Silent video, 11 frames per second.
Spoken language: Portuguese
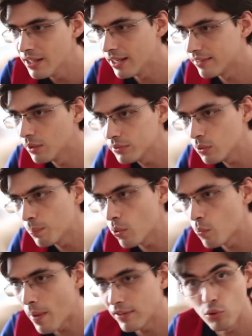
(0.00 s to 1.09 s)
eles não estão
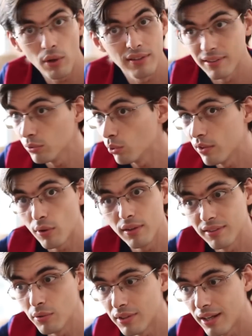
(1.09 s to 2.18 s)
preocupados com a lição 2, com a
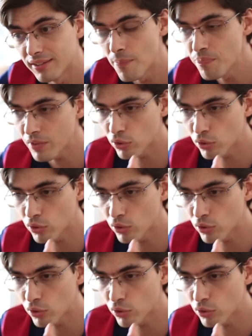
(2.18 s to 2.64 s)
lição 3.